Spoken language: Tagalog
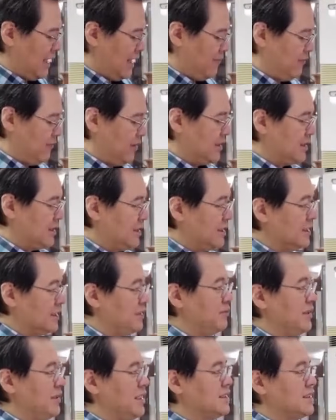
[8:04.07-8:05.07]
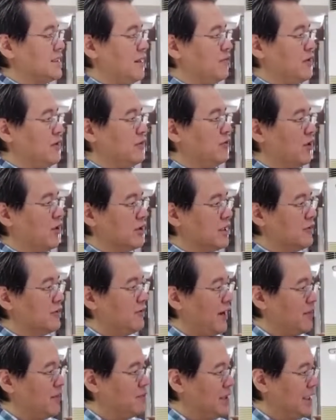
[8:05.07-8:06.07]
Every 30 minutes, every 45
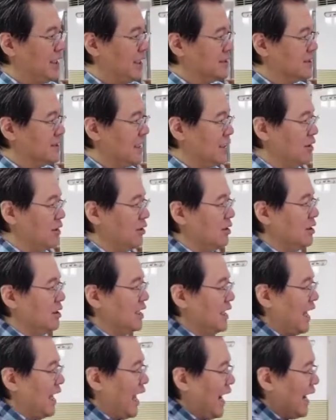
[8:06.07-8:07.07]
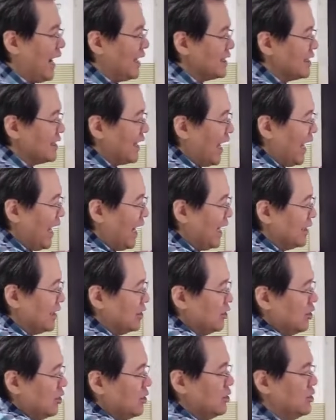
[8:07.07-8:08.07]
minutes, ano,
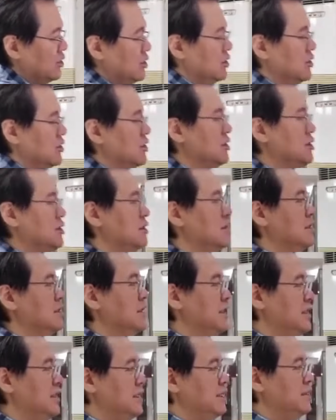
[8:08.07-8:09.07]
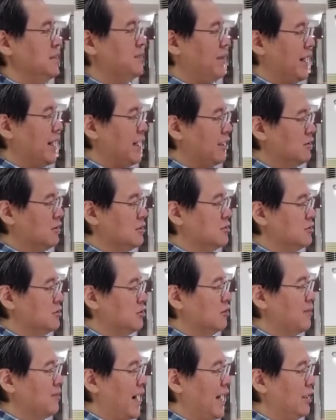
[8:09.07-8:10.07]
lakad-lakad do. Oh i para
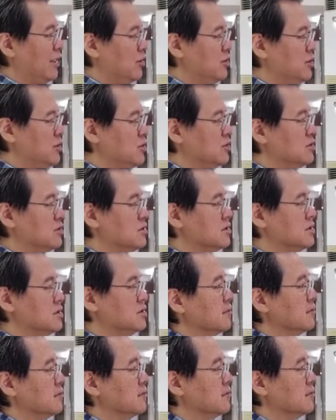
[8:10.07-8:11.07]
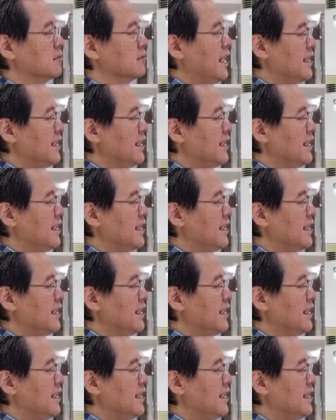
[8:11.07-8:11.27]
dumalo yung dugo.